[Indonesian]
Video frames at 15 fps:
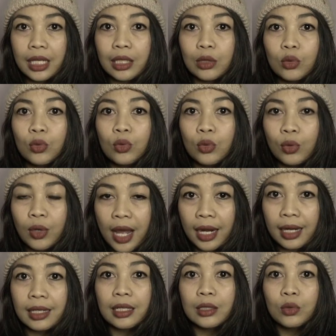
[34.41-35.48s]

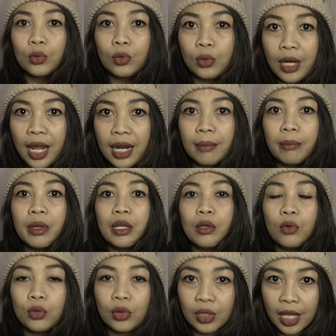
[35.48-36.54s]
keturunan-keturunan
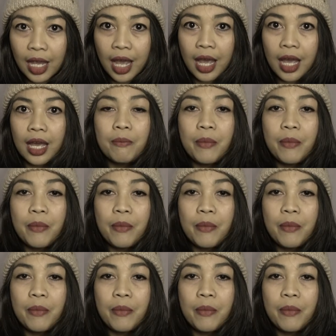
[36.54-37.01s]
berikutnya,